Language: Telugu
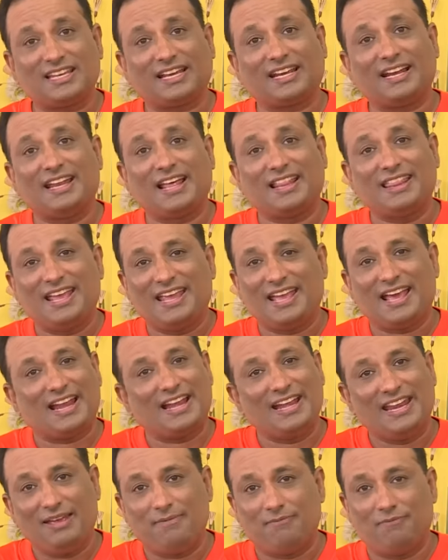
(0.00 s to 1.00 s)
సెకండ్ అది
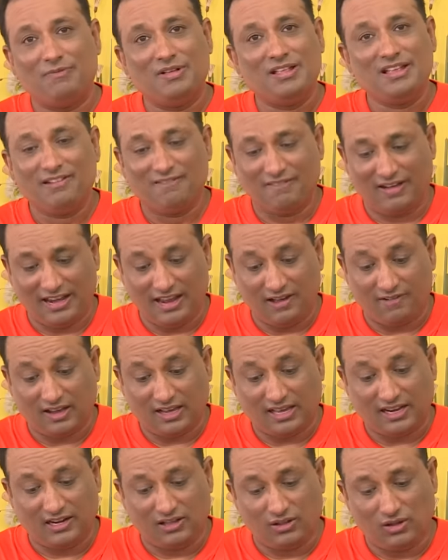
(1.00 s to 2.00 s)
వేయాలని ఏం వరి
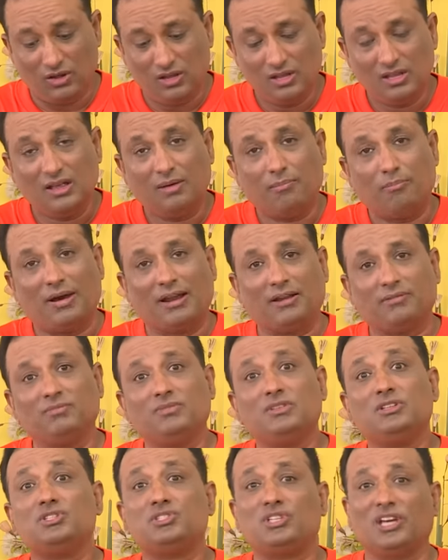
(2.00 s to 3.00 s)
అవ్వక్కర్లేదు మనం
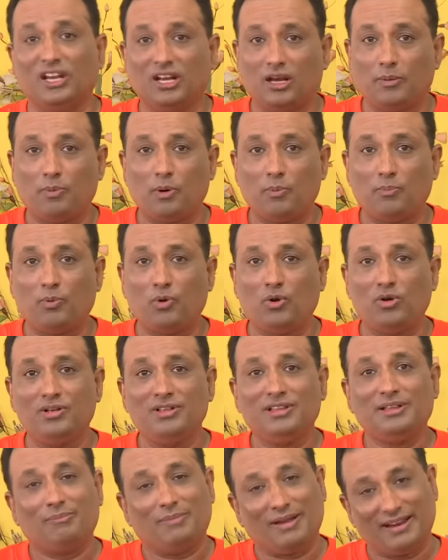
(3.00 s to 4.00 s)
శనగపప్పు
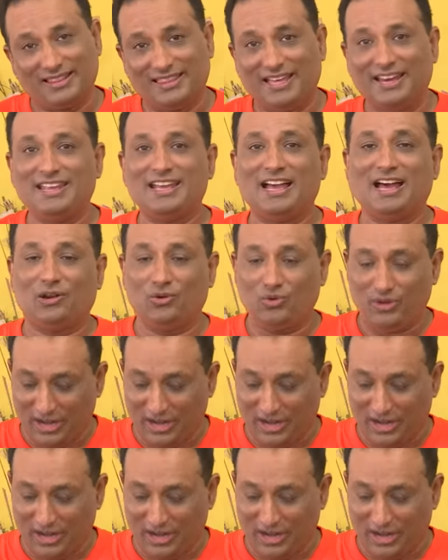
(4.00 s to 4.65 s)
మన ధనియాలు